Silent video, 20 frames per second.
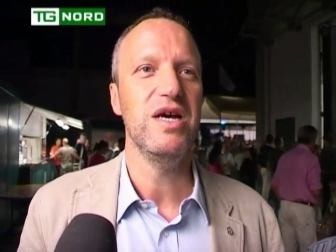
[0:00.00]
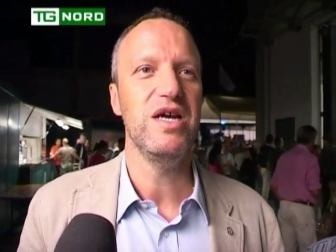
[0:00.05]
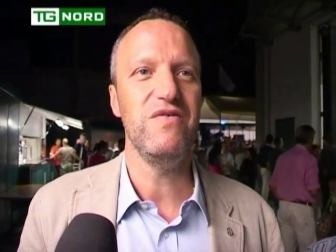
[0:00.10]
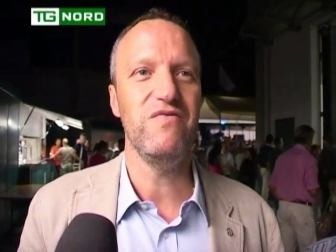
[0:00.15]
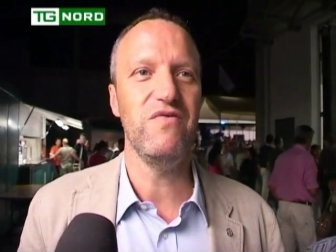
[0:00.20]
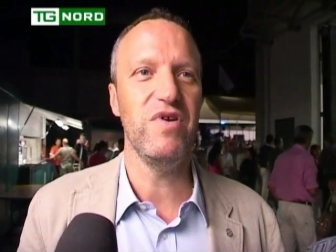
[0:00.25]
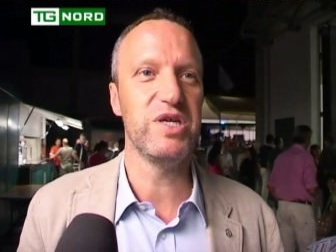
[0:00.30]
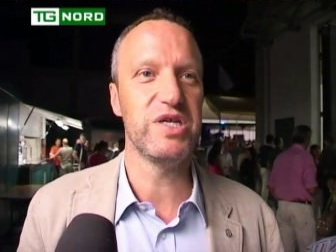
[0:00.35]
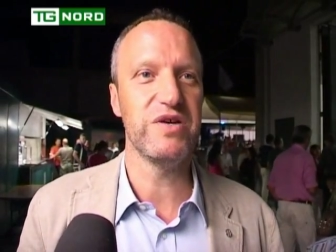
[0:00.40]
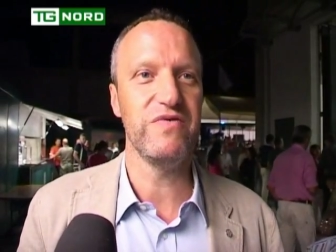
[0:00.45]

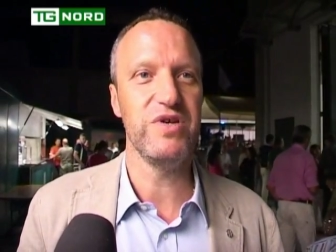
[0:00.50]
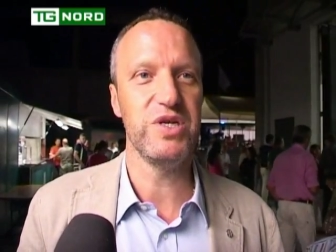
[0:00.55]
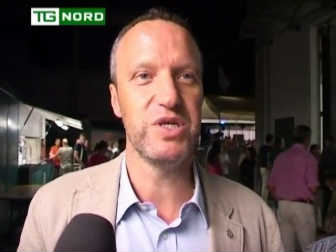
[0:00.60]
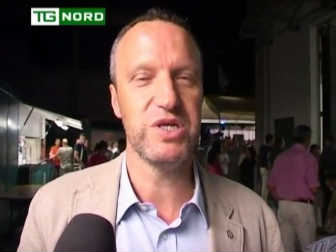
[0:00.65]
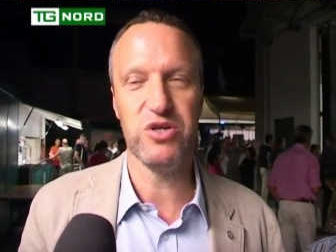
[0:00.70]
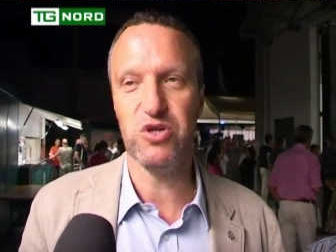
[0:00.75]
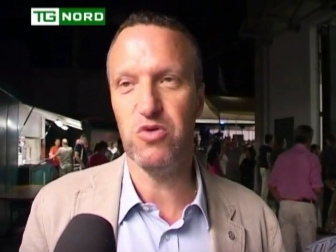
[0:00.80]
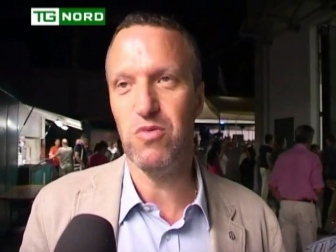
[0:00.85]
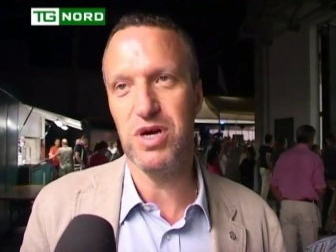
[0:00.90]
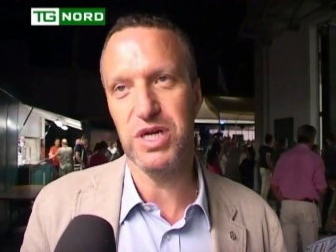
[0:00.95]
invece
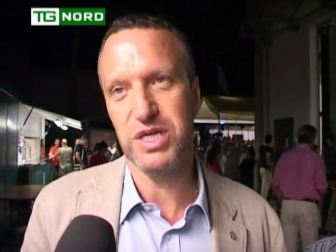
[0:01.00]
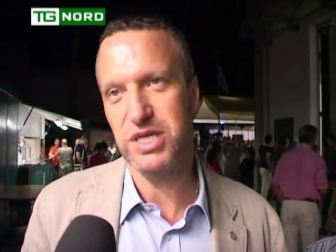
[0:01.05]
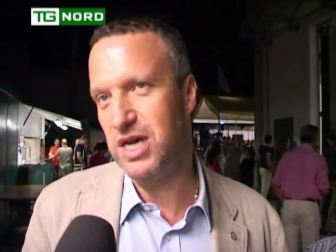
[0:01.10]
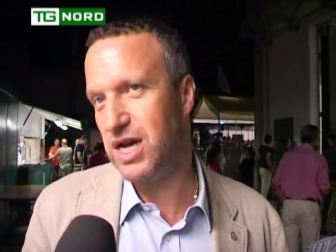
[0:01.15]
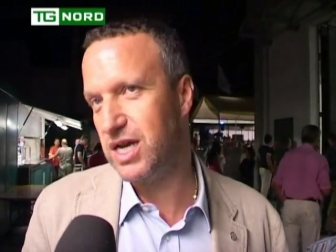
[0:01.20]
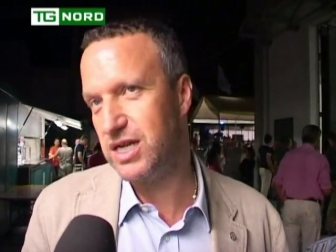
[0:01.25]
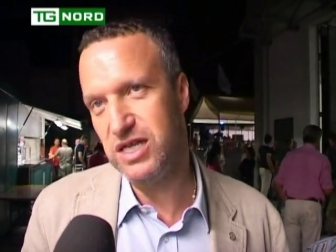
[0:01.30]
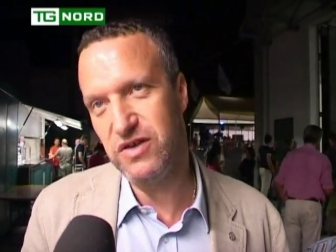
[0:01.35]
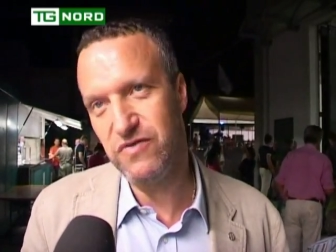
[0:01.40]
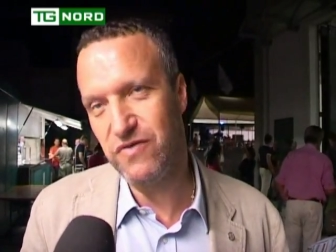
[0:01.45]
vincendo
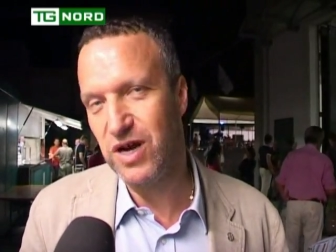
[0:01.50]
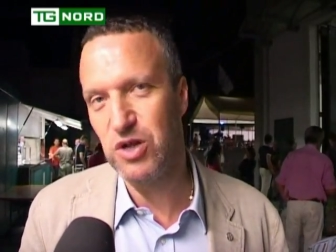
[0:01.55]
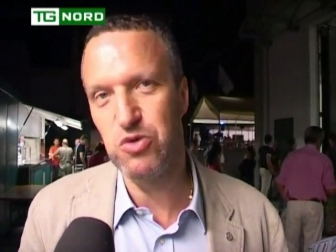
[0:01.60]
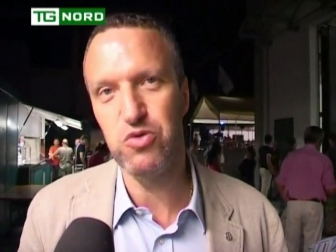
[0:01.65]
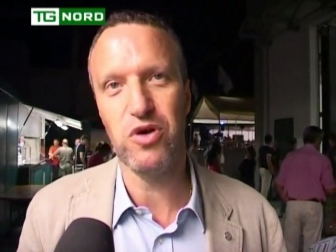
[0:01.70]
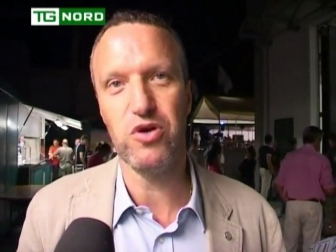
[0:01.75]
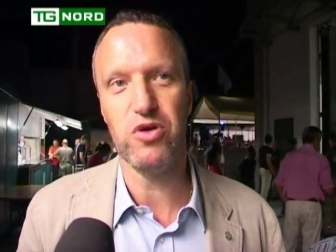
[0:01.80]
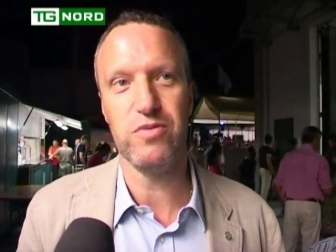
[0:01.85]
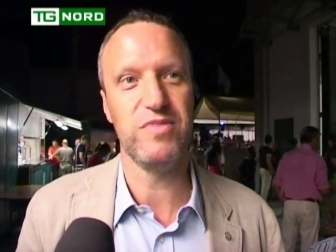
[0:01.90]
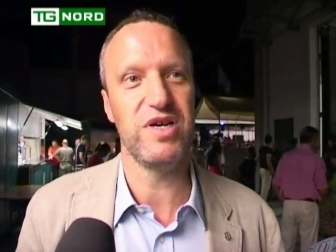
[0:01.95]
Bersani di
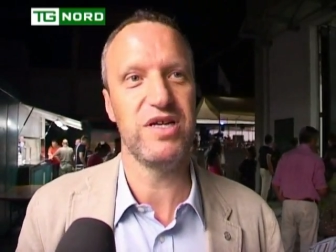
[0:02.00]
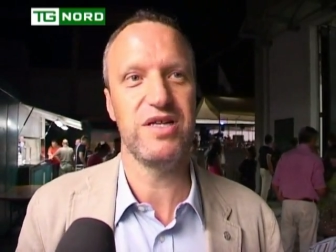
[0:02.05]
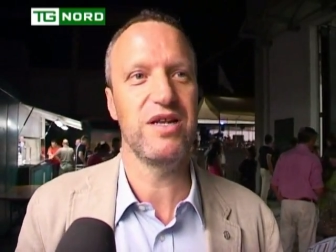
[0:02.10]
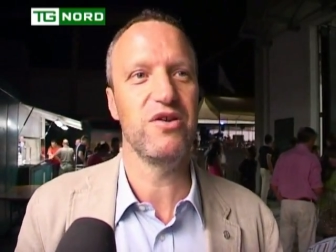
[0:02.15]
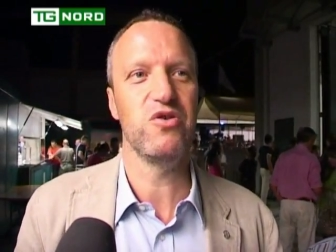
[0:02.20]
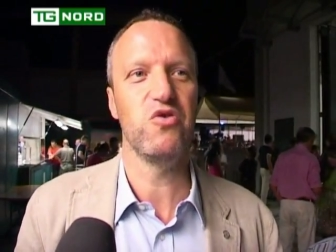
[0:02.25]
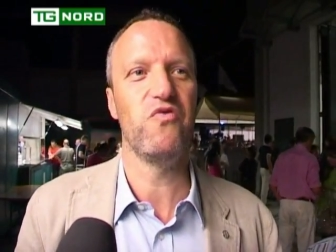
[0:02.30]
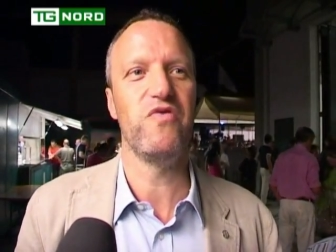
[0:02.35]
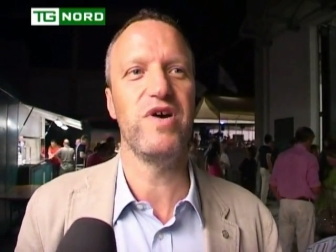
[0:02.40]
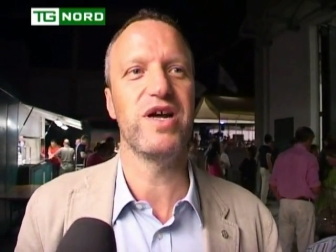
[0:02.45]
fatto hanno,
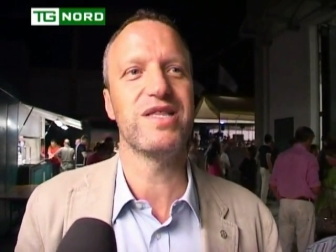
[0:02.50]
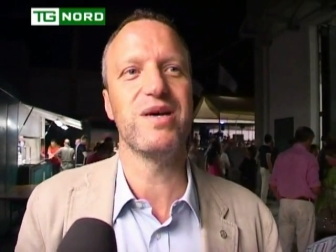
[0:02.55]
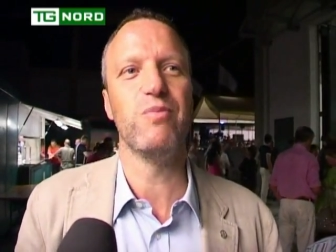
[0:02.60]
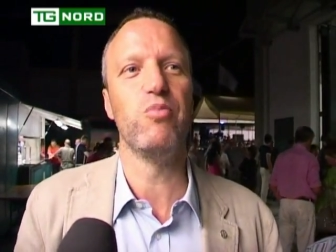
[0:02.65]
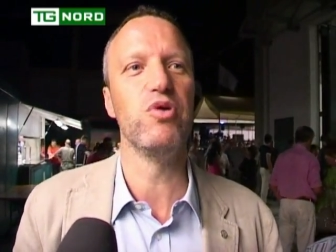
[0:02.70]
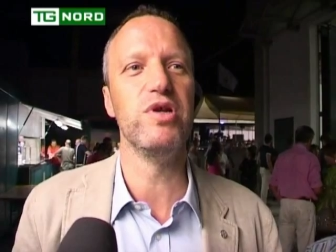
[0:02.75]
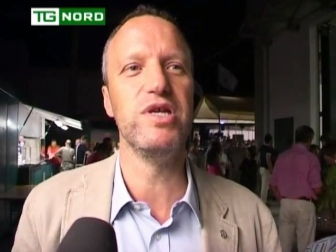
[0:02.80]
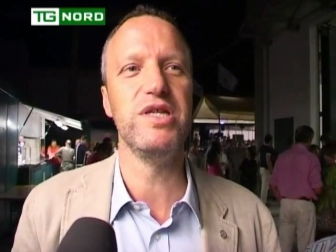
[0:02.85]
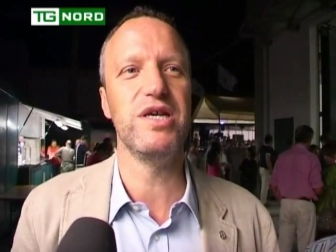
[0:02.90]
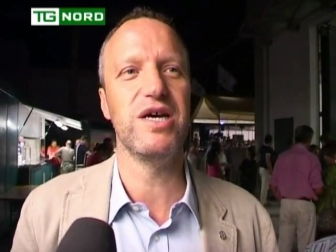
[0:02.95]
l'offerta
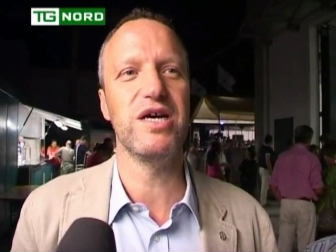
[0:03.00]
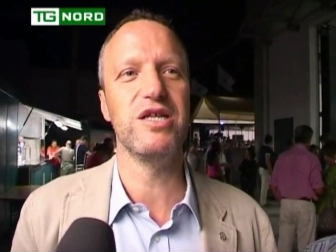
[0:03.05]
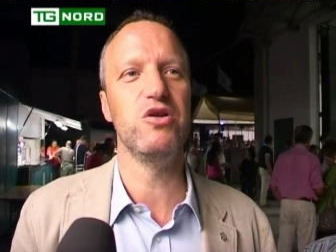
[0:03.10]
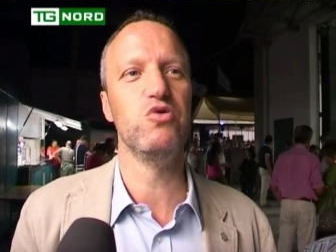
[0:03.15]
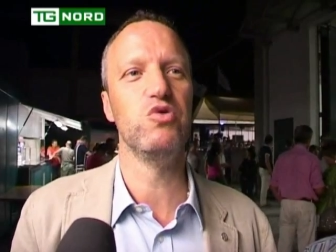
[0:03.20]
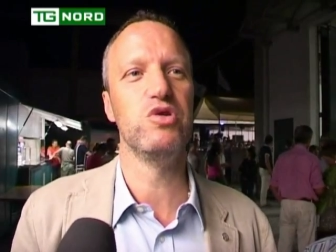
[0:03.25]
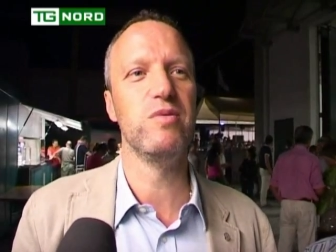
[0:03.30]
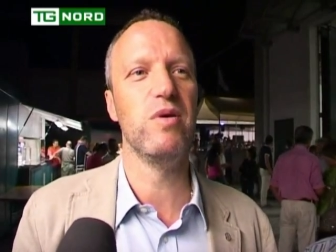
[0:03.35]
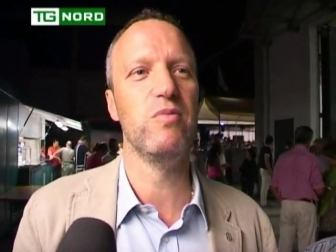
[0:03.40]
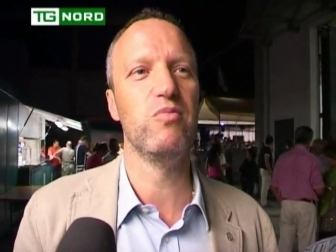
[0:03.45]
politica
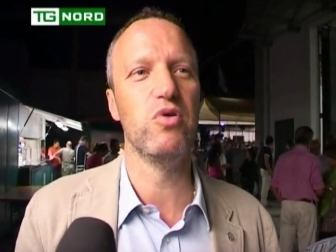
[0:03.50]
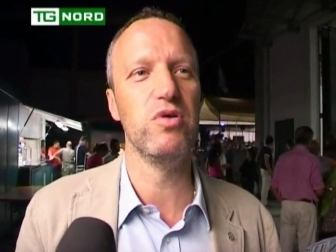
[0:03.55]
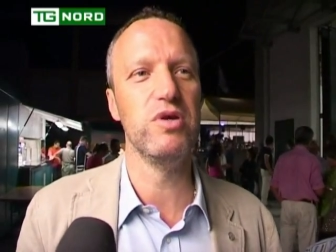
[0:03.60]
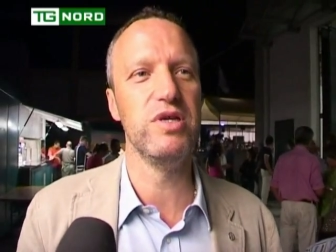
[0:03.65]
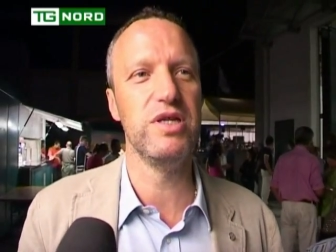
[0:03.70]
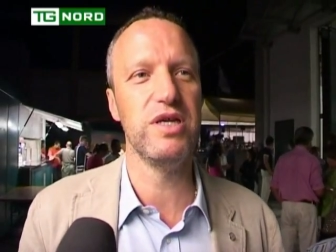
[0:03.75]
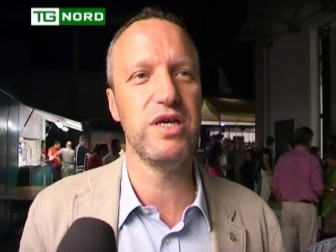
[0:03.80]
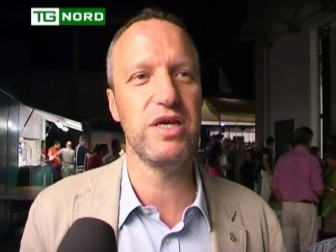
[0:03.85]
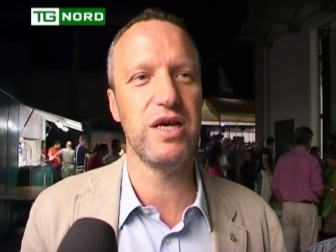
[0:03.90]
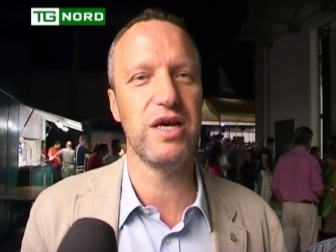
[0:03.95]
delle ultime
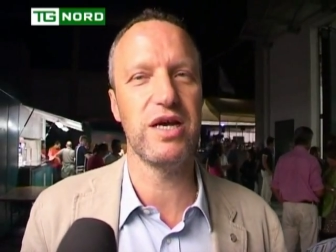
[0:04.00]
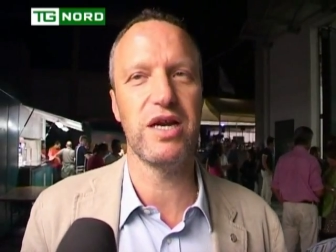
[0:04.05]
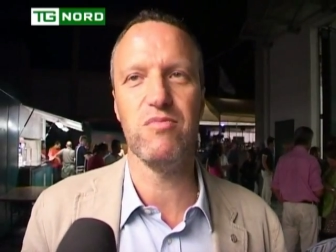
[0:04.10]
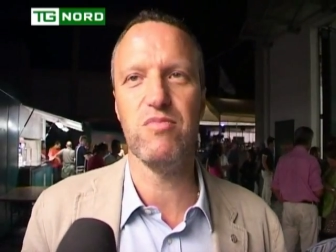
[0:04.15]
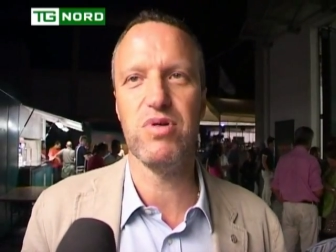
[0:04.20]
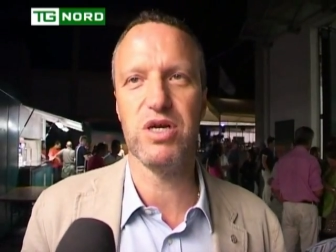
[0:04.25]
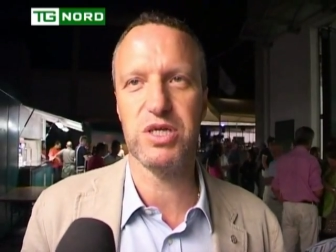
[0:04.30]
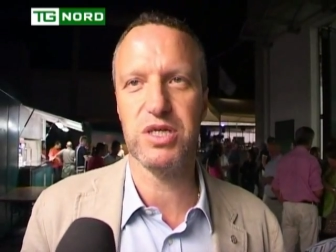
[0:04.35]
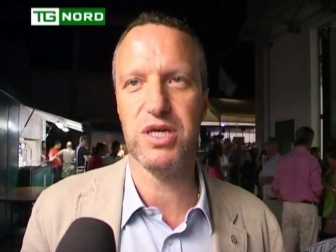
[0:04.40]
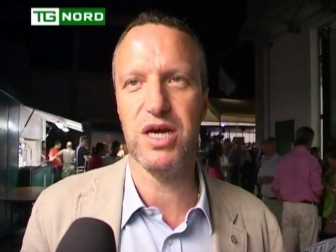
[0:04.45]
politiche era
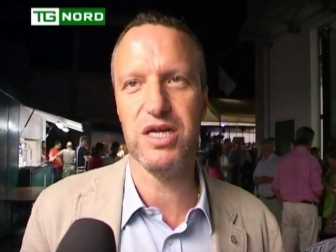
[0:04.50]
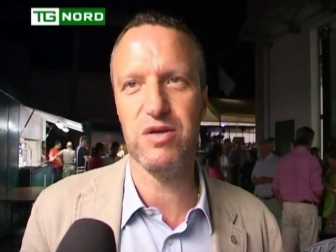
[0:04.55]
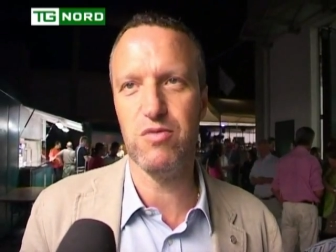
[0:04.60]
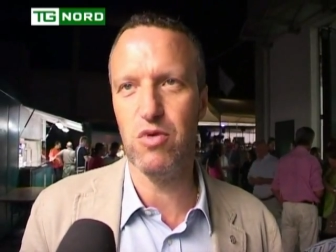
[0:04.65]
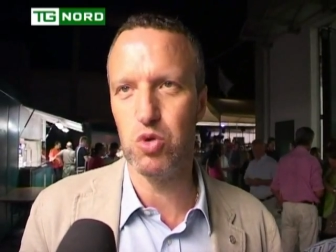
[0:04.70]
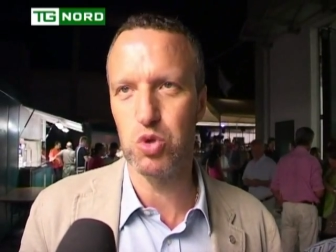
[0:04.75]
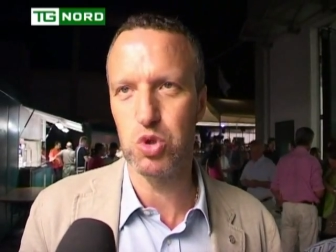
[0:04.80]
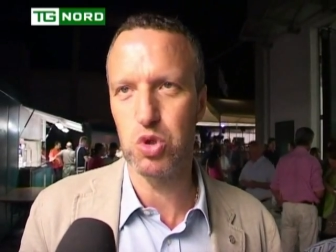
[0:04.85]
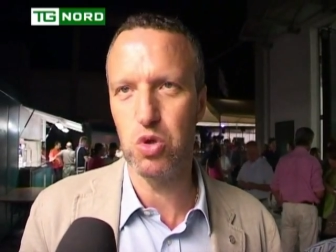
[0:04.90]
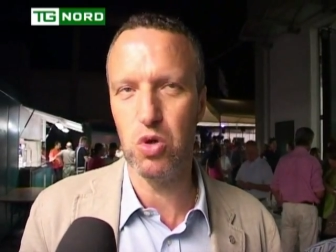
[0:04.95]
Bersani,
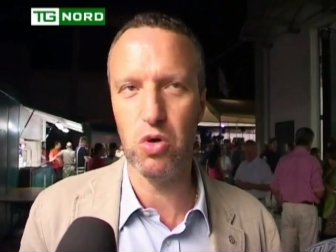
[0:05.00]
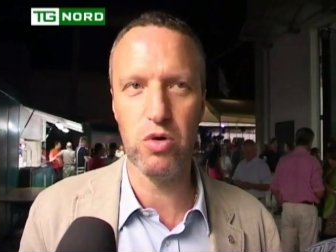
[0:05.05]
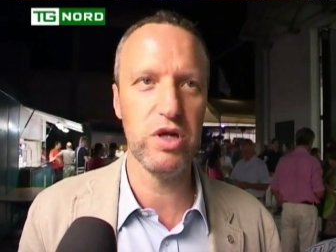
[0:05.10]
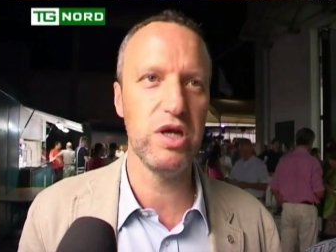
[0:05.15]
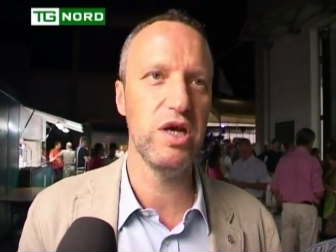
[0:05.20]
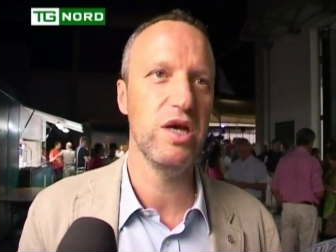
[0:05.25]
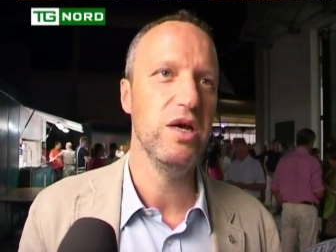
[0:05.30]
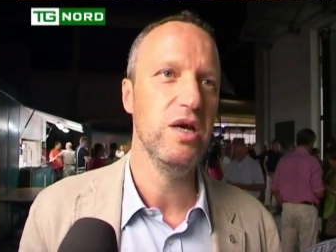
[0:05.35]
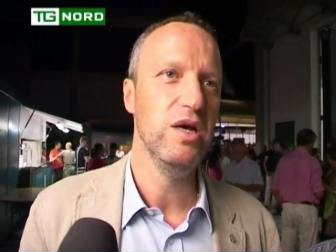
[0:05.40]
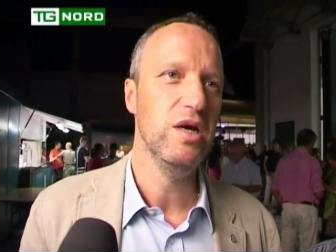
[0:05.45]

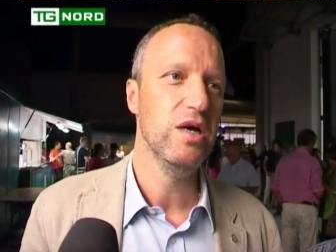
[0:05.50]
Berlusconi,